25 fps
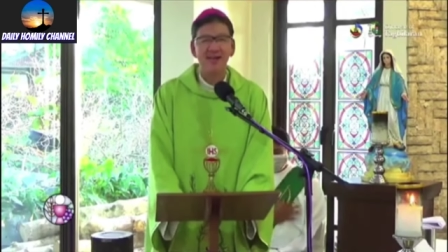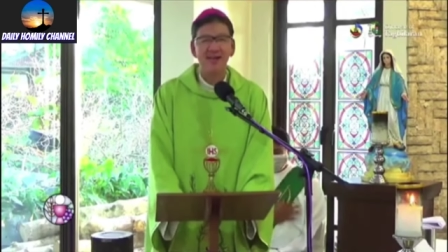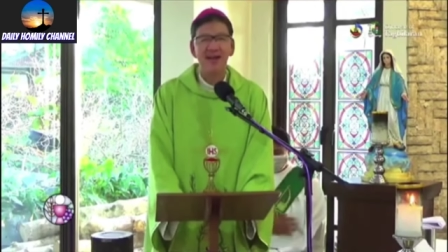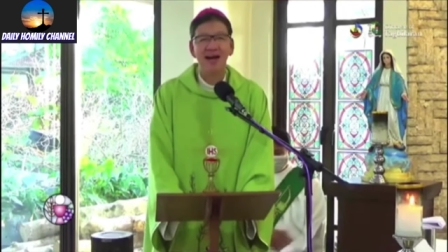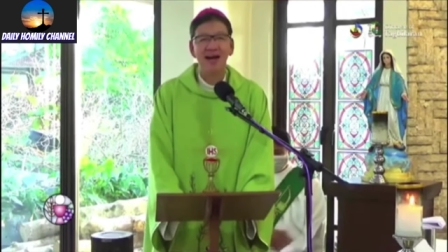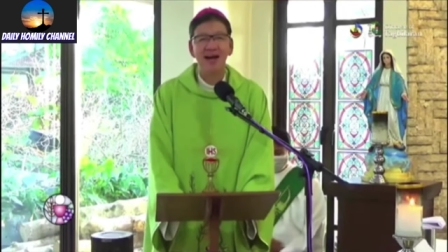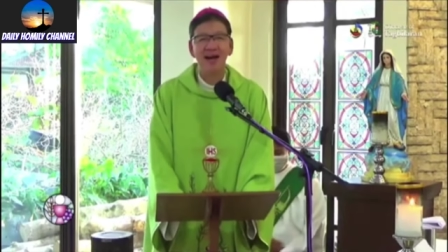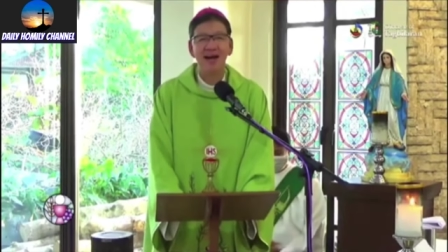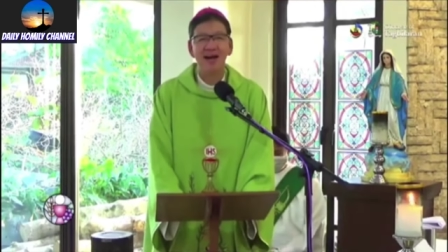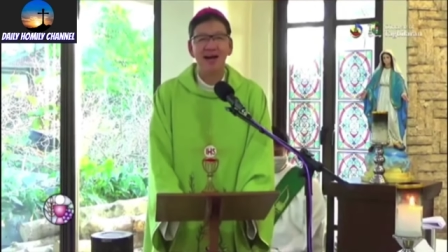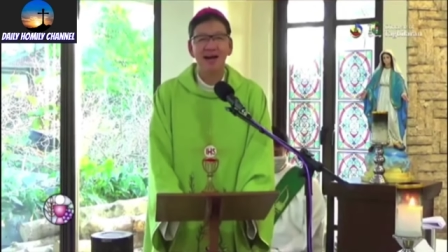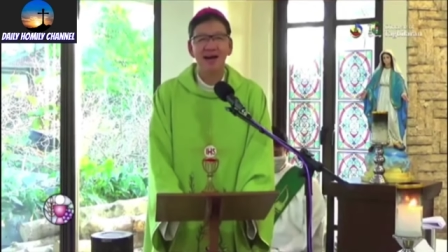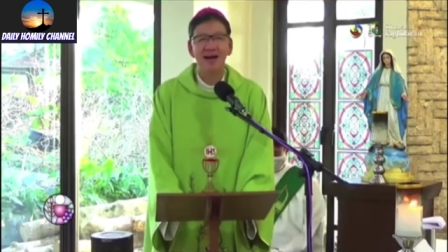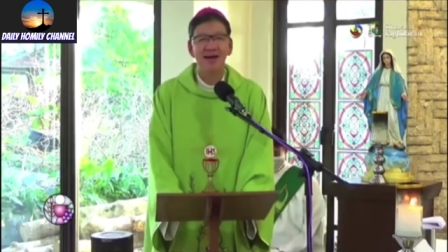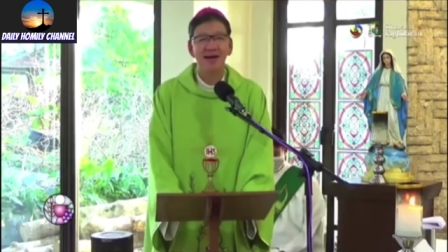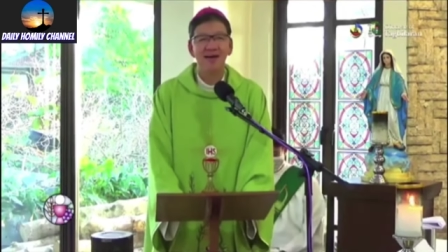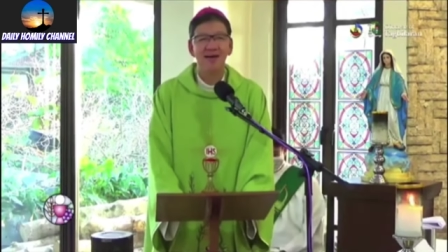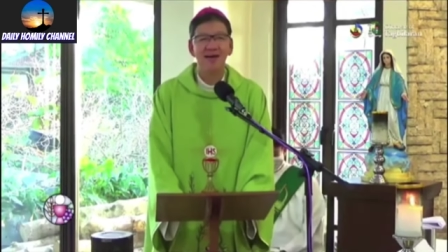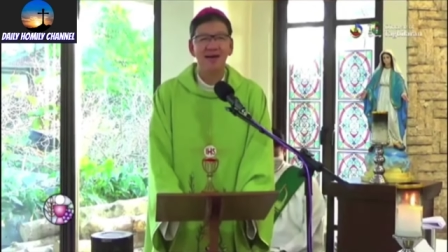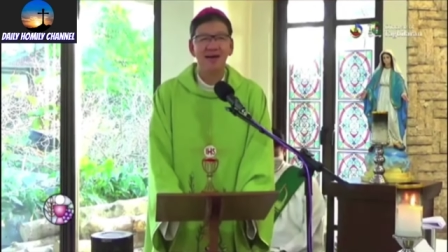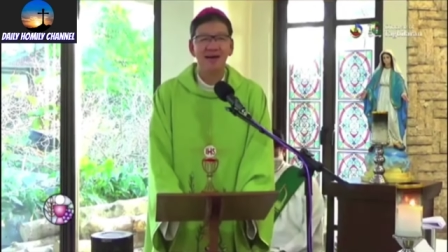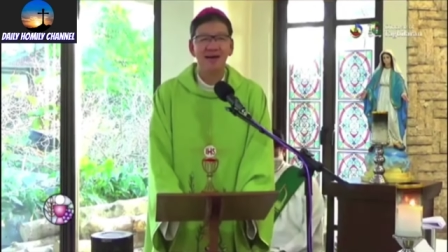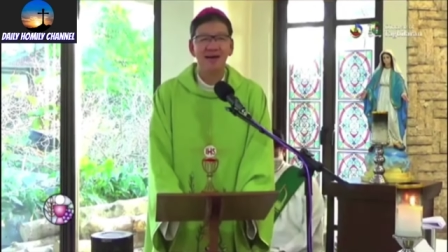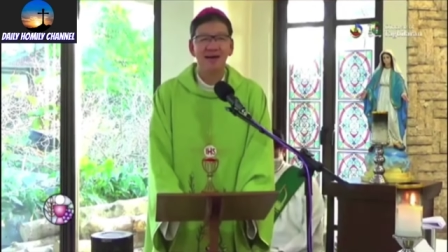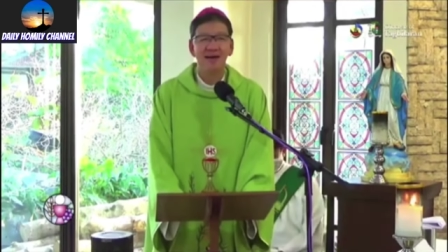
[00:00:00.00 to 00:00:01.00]
nga
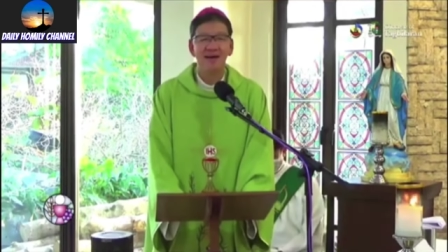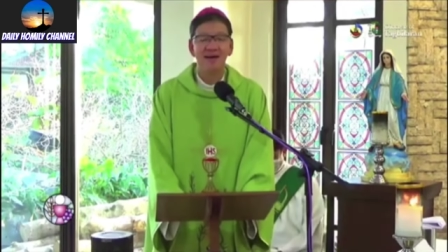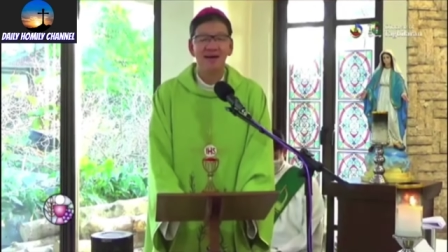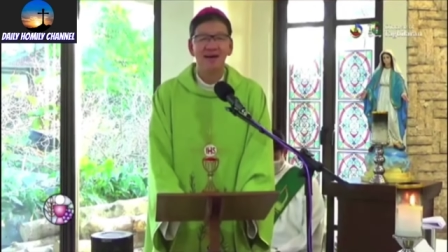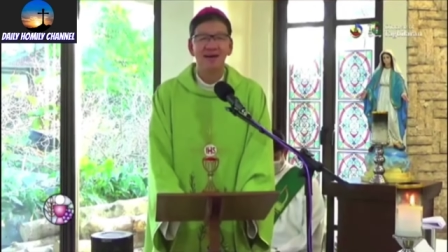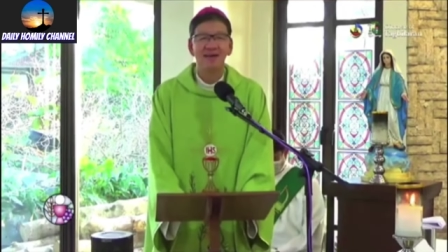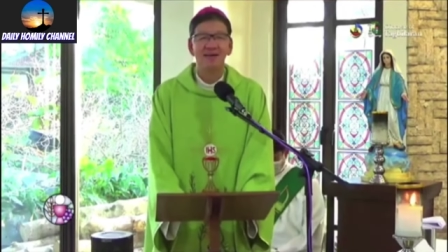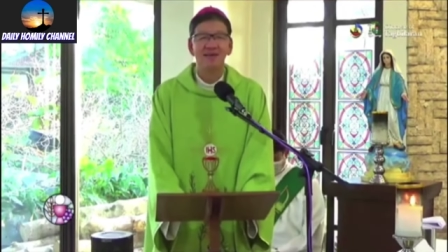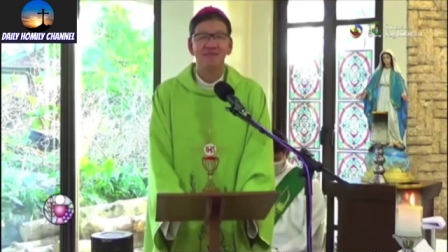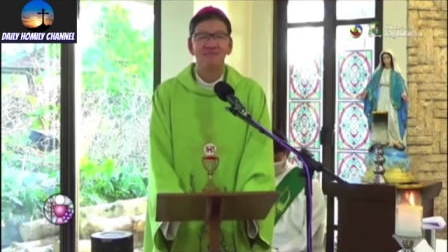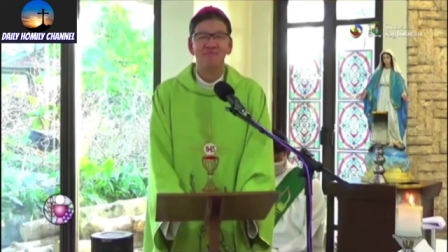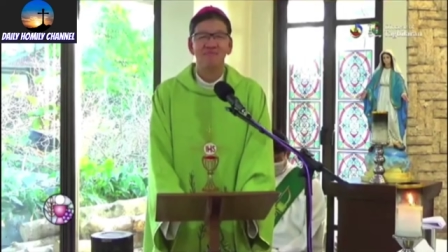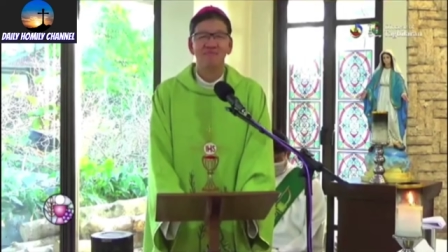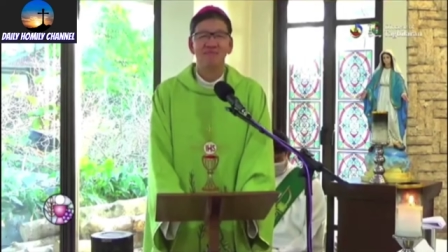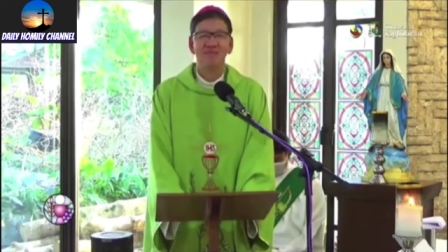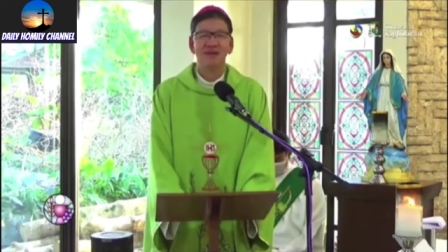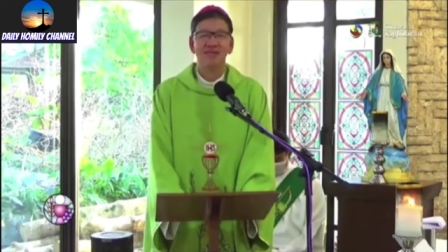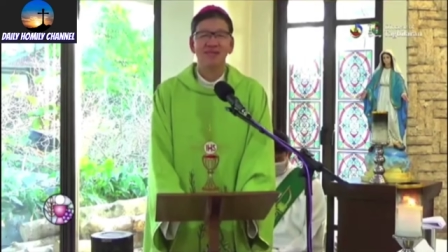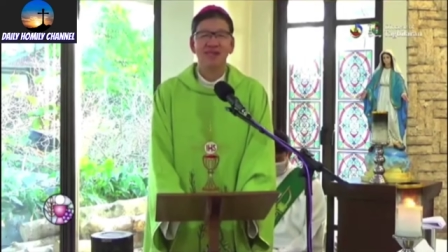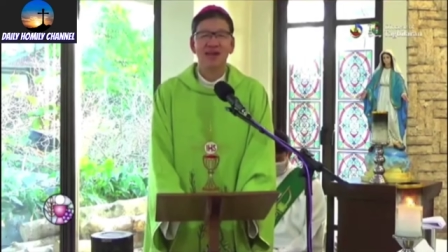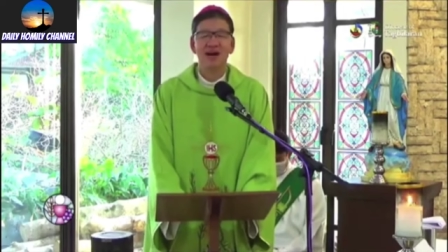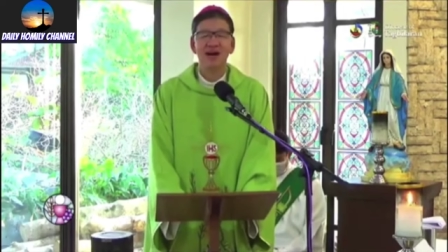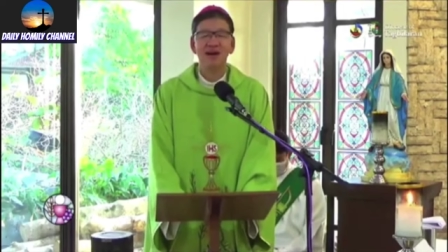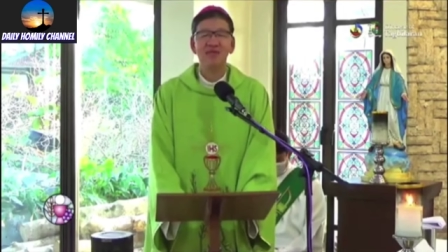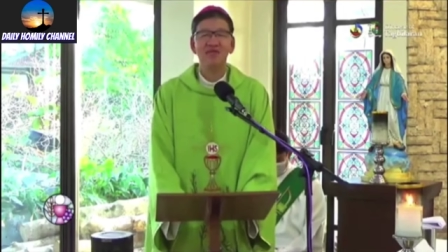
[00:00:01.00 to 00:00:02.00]

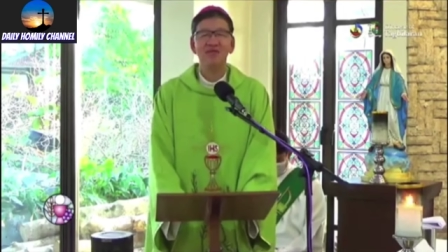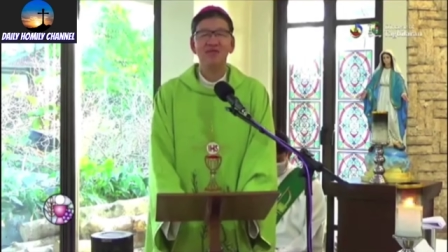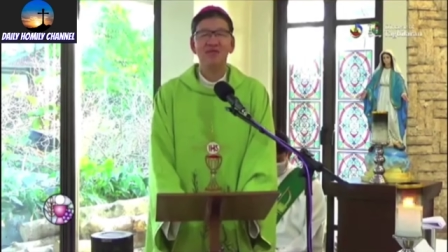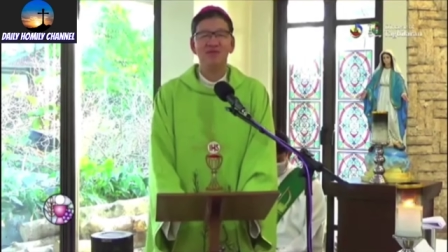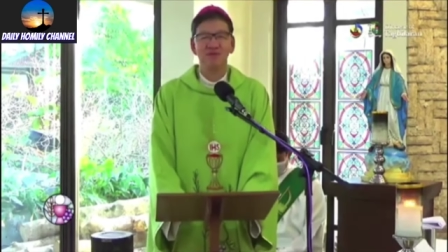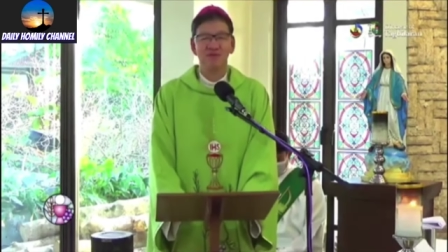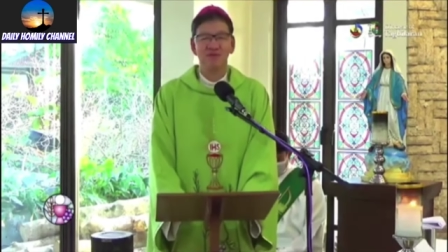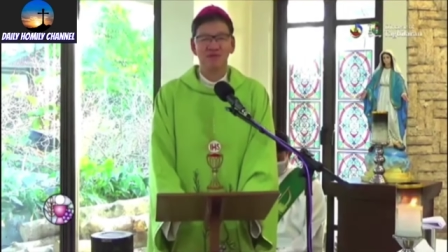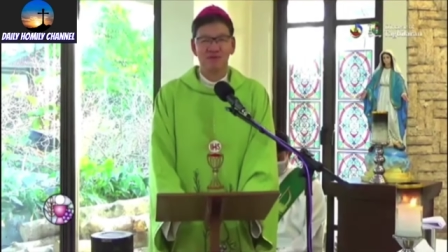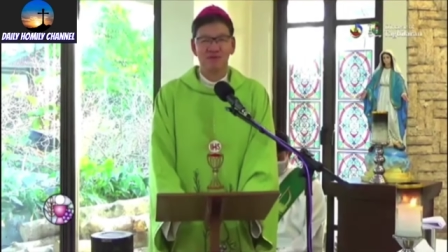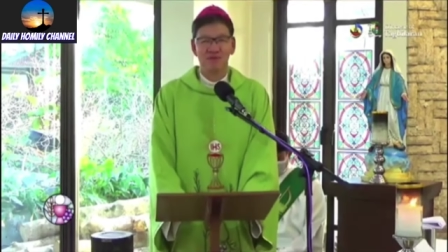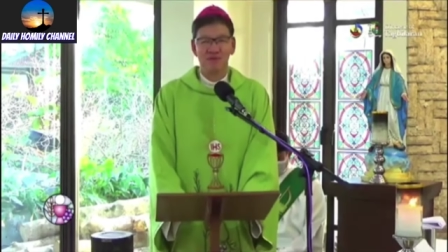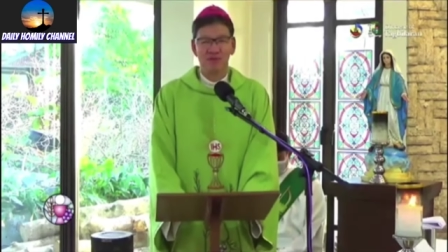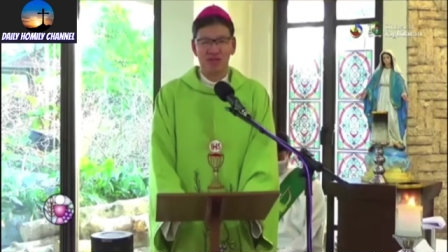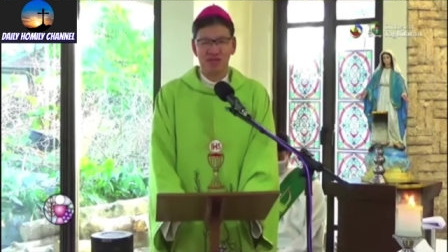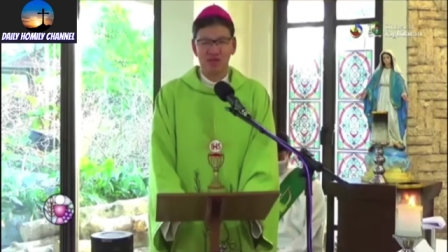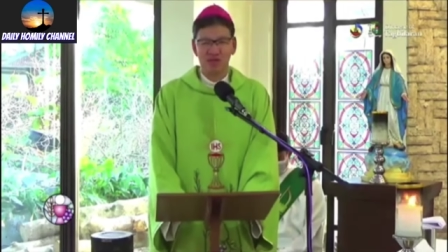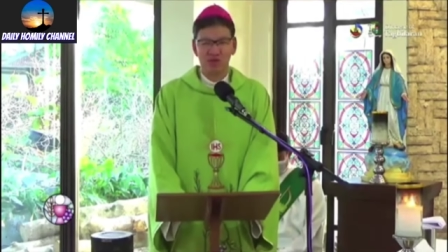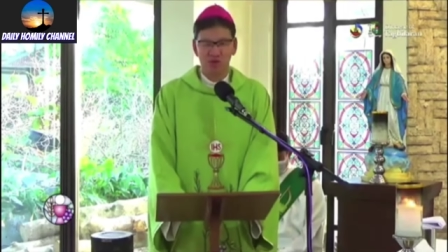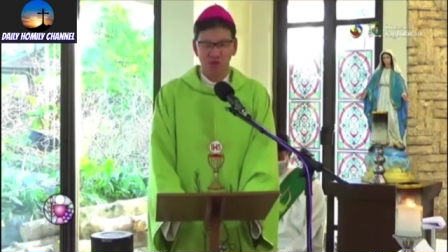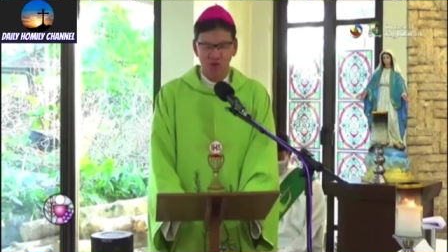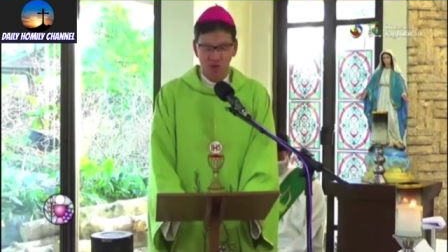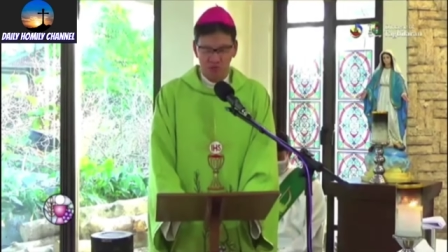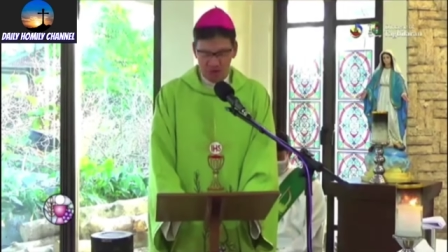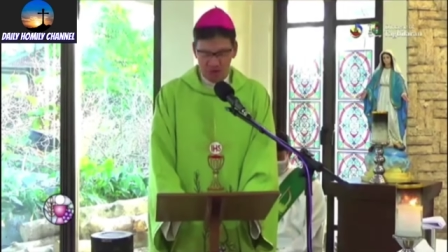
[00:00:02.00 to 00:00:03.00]
matarong didto sa